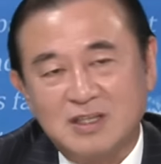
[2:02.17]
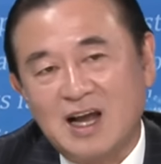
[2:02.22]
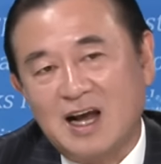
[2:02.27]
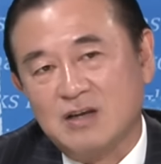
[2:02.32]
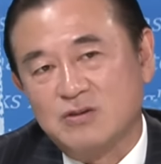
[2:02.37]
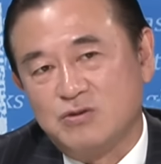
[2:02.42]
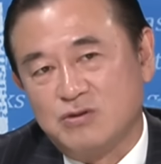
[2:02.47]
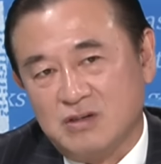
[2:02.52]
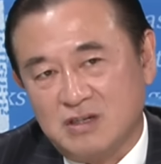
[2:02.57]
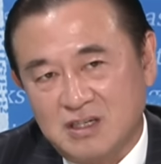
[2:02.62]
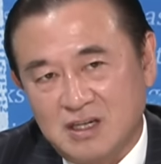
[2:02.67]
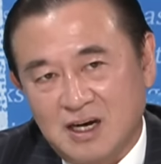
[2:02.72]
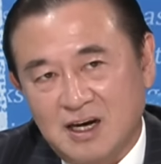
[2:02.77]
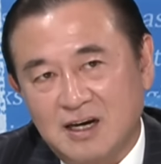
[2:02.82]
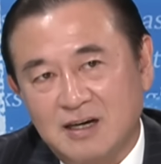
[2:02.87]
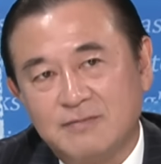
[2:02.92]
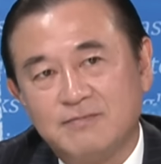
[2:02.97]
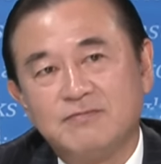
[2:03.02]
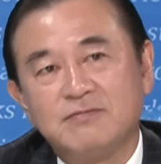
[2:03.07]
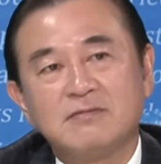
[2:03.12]
大选
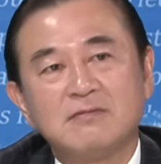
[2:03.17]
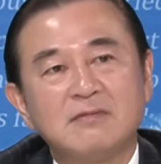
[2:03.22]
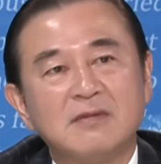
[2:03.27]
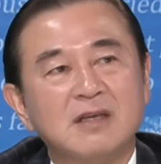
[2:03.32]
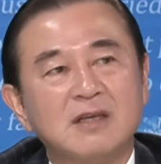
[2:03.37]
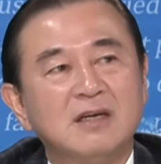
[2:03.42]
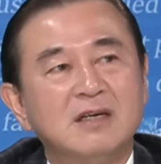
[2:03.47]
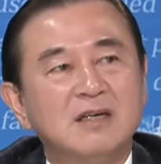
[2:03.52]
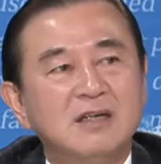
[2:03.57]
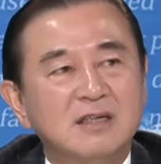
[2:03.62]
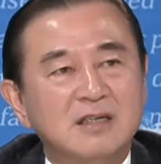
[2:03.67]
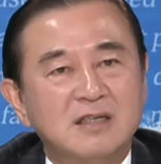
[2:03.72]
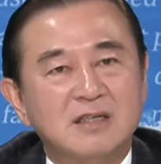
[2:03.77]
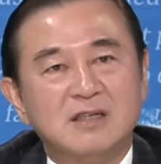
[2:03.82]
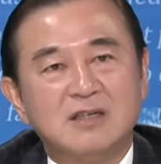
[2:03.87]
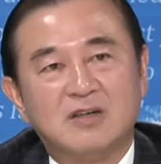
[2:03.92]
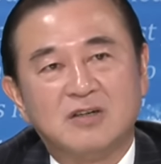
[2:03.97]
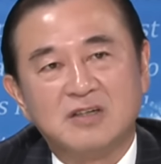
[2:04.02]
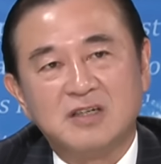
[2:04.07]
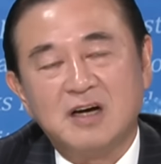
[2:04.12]
啊，
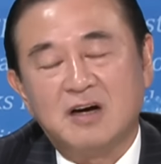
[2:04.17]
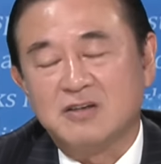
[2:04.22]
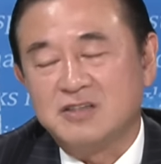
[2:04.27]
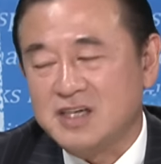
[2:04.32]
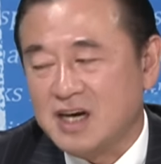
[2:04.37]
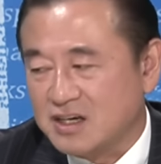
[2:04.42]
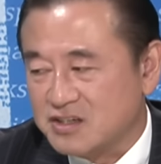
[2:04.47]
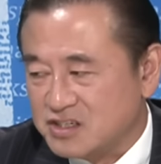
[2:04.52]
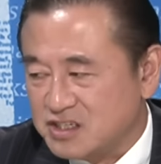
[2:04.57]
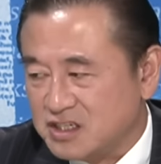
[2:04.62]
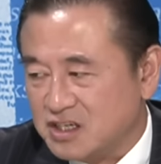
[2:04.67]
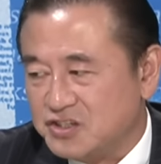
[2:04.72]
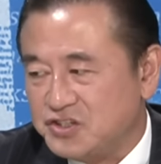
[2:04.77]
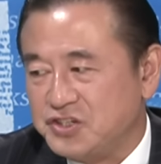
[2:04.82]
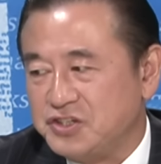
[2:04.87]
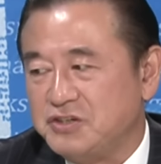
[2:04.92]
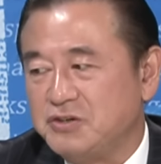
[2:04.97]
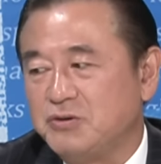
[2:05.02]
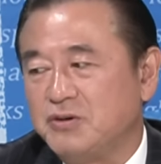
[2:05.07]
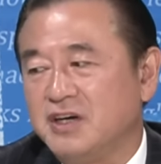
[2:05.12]
我应该有降息的
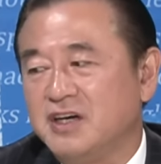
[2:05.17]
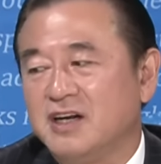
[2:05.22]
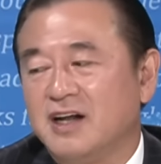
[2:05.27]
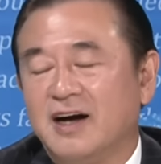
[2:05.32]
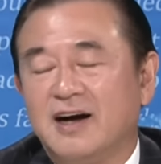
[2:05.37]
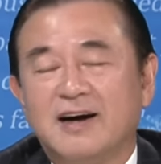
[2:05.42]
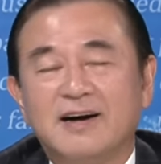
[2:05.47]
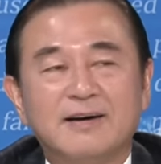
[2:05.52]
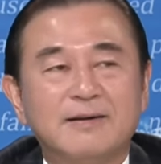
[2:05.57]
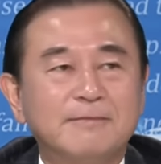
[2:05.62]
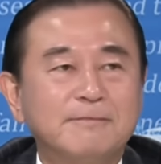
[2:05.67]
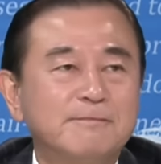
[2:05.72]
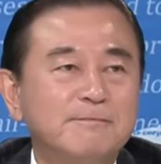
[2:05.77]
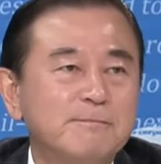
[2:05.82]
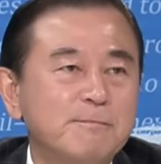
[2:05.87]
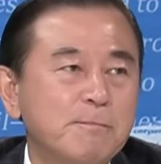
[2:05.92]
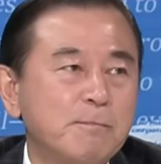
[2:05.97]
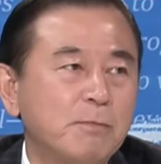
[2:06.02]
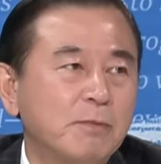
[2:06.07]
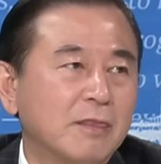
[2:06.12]
机会啦，
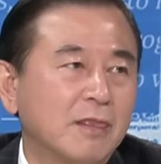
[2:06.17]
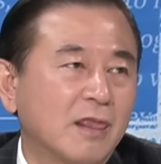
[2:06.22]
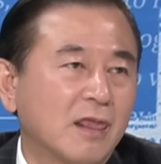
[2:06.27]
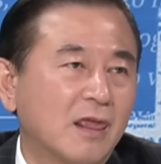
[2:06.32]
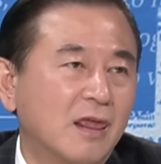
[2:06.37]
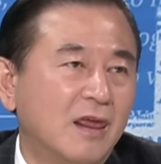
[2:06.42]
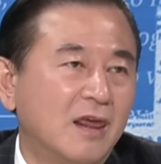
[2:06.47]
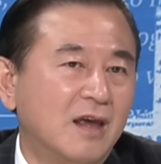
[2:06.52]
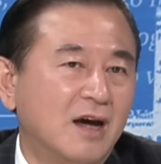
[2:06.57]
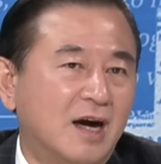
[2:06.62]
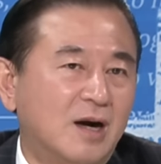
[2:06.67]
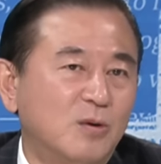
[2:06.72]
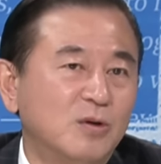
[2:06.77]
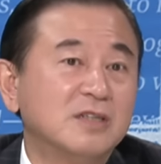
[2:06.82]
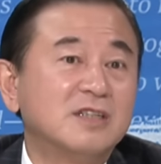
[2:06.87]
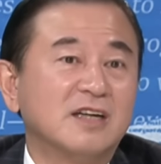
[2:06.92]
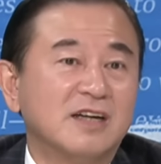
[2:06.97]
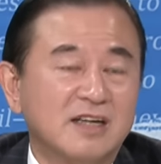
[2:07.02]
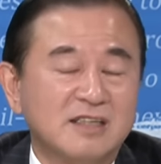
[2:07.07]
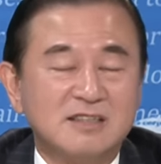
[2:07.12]
啊，或
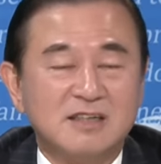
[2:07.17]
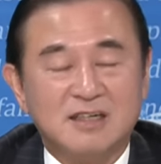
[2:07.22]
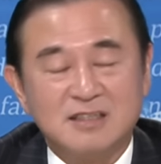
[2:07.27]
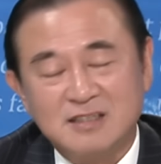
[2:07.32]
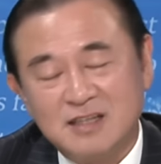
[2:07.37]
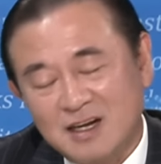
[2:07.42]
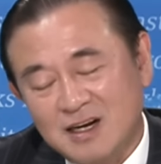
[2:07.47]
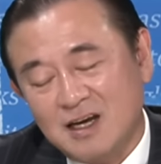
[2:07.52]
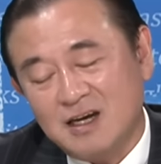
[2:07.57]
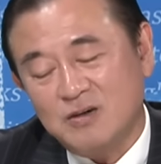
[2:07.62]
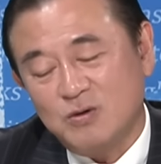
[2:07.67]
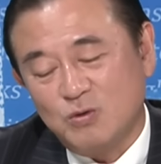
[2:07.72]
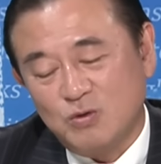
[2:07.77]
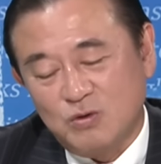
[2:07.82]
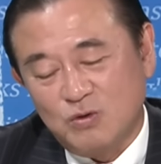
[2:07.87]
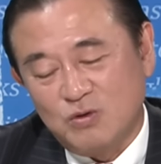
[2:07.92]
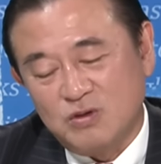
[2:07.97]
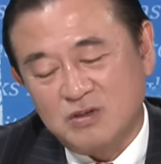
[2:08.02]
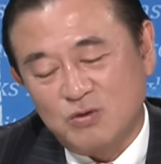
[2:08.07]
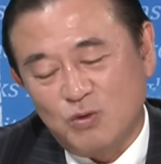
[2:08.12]
者怎样讲？当然，我
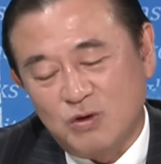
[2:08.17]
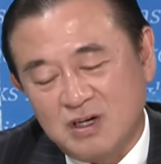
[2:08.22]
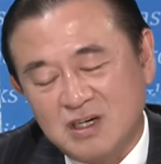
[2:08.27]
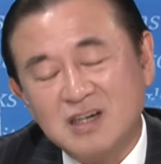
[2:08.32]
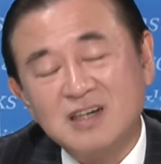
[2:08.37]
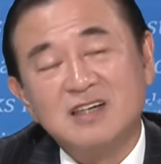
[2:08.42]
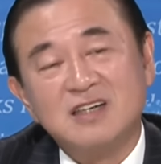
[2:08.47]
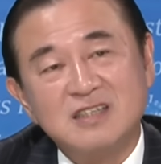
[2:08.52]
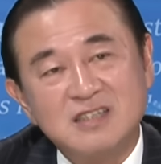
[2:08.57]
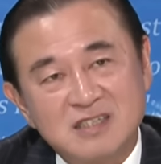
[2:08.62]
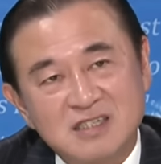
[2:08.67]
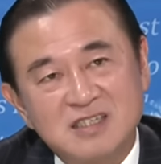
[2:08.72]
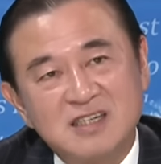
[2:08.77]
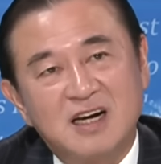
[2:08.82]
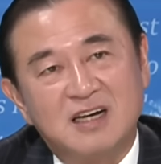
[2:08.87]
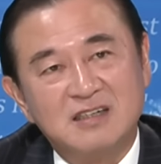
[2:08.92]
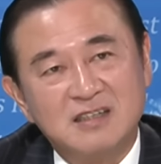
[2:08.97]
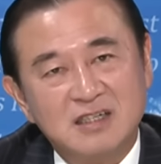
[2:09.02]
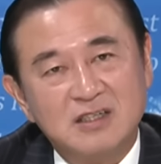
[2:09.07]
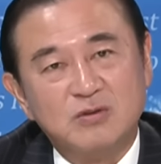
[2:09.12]
我我个人是这
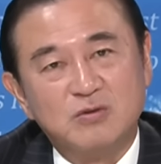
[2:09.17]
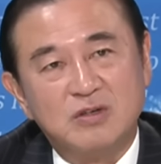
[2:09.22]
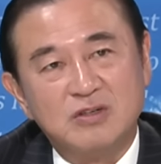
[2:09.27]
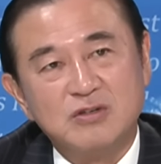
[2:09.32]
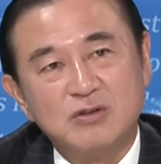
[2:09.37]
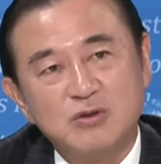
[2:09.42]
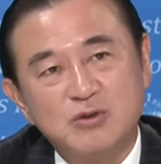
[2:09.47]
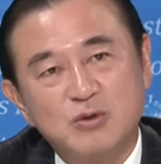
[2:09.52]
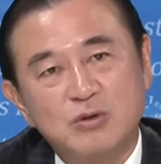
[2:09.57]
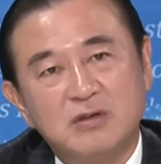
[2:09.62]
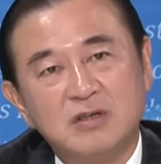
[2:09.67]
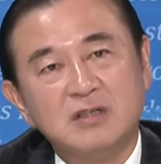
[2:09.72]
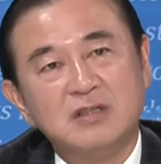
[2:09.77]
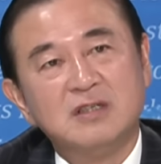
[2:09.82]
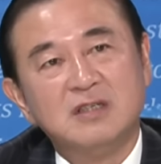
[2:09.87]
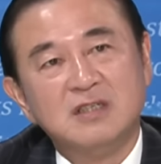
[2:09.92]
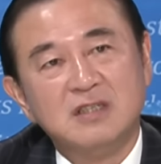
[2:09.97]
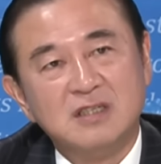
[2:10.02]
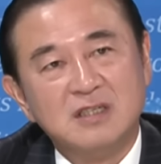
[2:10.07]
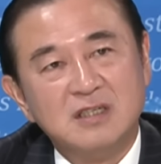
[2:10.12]
样认为，就是
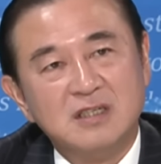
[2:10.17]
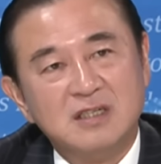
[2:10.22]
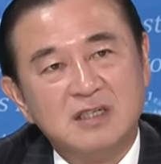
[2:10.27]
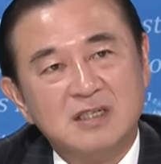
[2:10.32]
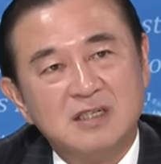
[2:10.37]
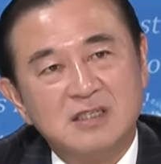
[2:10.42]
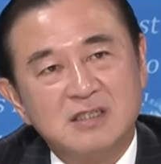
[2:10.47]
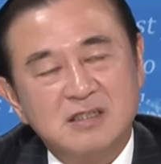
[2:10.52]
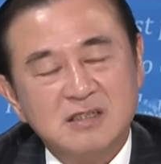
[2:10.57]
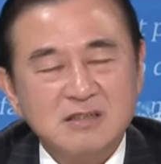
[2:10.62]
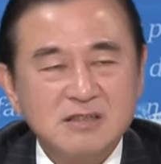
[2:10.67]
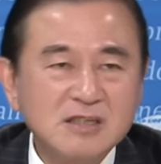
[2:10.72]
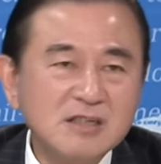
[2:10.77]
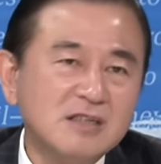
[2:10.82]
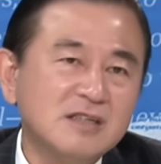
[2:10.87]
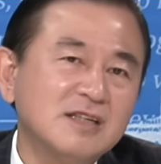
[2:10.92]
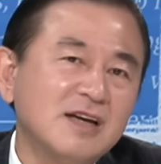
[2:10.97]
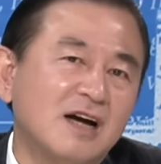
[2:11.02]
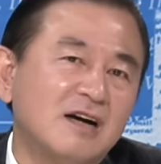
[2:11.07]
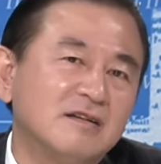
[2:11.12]
说，其实事
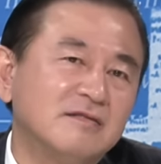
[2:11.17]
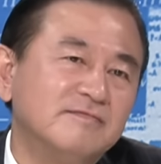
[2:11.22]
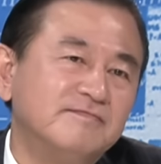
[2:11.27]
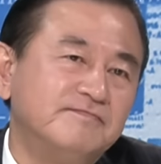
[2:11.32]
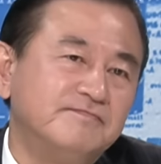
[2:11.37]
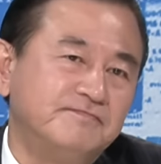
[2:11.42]
实上。